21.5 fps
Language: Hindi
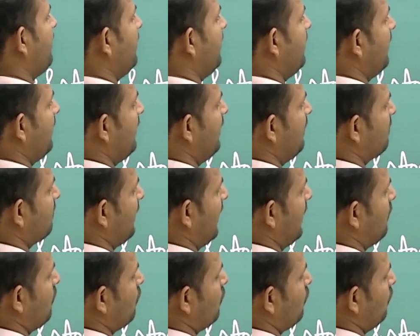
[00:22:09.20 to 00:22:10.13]
है इस साइड
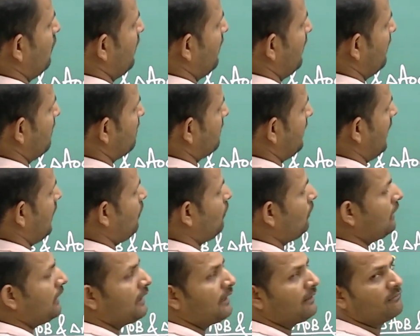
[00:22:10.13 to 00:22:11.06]
को क्यों ले रहे इस साइड को
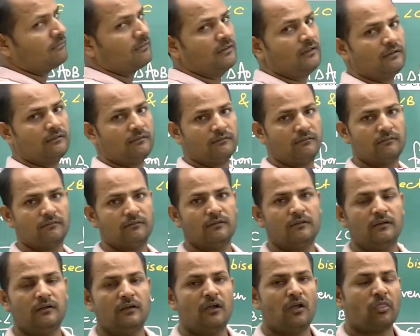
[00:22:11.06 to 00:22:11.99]
लेना चाहिए
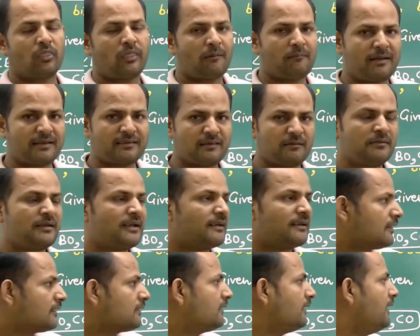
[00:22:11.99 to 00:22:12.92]
तो आप ऐसा भी कह
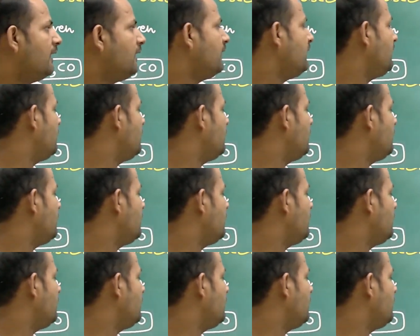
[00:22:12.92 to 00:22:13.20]
सकते हैं कि